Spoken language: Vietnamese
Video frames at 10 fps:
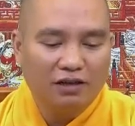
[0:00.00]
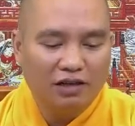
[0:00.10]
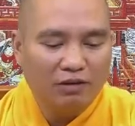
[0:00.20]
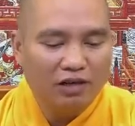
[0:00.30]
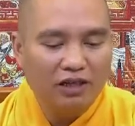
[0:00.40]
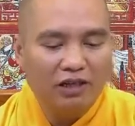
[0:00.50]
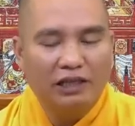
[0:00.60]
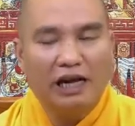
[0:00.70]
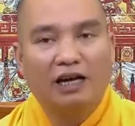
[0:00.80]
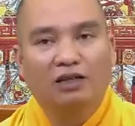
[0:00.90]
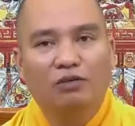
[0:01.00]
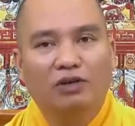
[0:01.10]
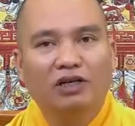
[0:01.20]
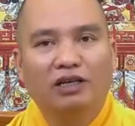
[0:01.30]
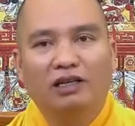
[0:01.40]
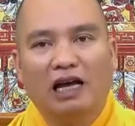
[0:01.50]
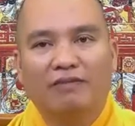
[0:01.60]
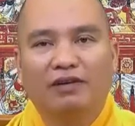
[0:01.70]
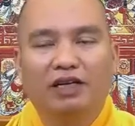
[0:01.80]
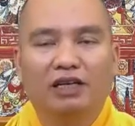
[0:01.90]
đọc kinh địa tạng, tụng kinh địa
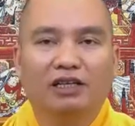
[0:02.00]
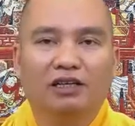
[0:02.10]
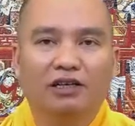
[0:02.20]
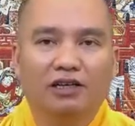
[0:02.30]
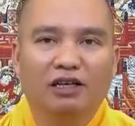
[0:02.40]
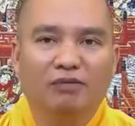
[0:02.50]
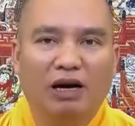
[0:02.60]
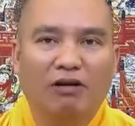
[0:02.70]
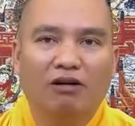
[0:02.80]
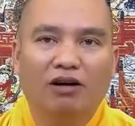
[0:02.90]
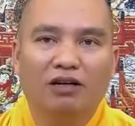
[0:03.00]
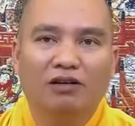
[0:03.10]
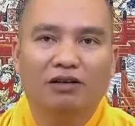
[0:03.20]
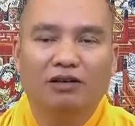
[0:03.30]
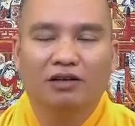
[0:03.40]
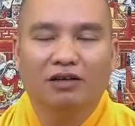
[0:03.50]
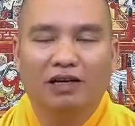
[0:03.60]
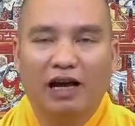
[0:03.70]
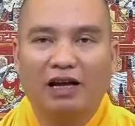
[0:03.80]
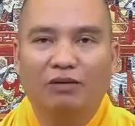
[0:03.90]
tạng và nên gì nên bảo con
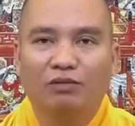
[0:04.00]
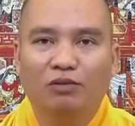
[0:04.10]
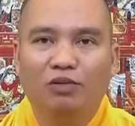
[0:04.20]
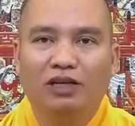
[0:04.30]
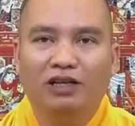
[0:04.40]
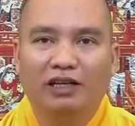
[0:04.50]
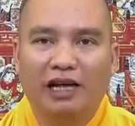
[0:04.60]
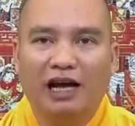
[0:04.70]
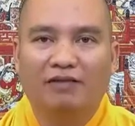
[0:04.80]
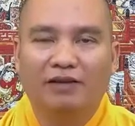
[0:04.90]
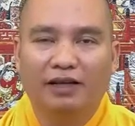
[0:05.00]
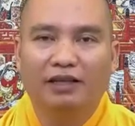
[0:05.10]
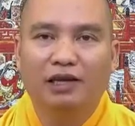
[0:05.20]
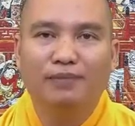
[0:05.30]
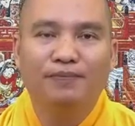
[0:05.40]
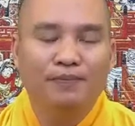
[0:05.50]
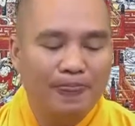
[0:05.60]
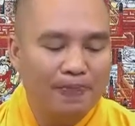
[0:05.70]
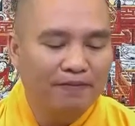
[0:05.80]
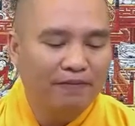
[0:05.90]
gái cũng tụng kinh địa tạng và nhất tâm
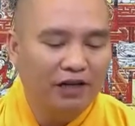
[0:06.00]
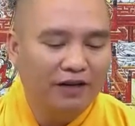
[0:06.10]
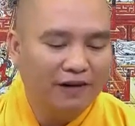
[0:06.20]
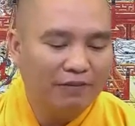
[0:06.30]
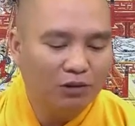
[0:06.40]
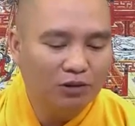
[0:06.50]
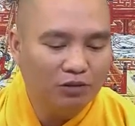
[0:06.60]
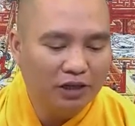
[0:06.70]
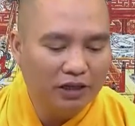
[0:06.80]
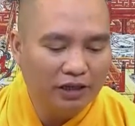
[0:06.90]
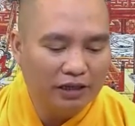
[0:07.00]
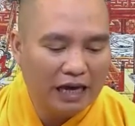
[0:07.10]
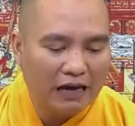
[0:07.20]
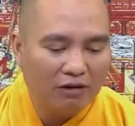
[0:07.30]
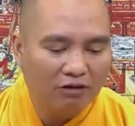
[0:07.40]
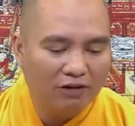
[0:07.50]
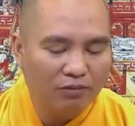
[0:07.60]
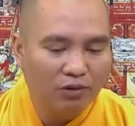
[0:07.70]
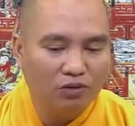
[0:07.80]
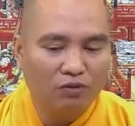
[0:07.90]
và đến pháp hội tùng kinh địa tạng hoặc pháp
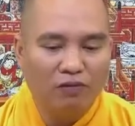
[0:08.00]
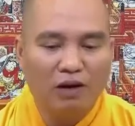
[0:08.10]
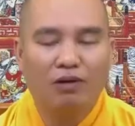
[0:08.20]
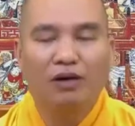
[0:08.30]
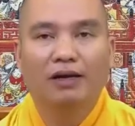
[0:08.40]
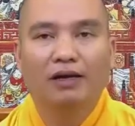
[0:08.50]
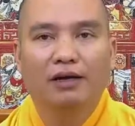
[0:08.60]
hội trung phong